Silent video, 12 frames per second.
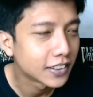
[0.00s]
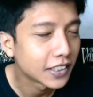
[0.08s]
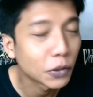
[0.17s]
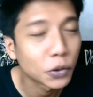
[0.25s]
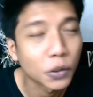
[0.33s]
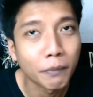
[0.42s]
di
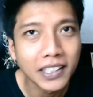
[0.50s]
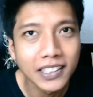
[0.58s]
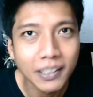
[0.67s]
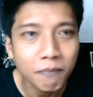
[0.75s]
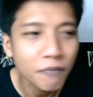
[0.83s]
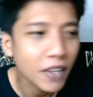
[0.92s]
sini gue sudah
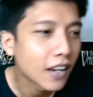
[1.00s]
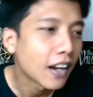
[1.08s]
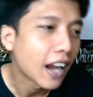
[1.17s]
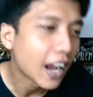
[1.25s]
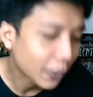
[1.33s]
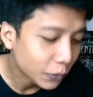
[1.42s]
minjem
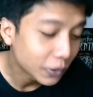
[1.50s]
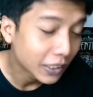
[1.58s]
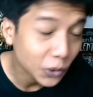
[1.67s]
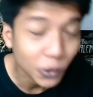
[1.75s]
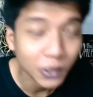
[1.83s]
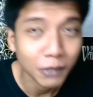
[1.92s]
akun
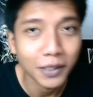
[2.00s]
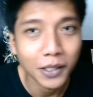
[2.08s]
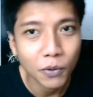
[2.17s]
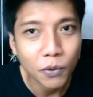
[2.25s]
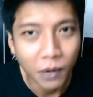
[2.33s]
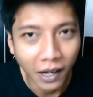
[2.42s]
TikTok
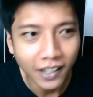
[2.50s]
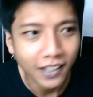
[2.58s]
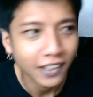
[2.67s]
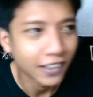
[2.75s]
teman gue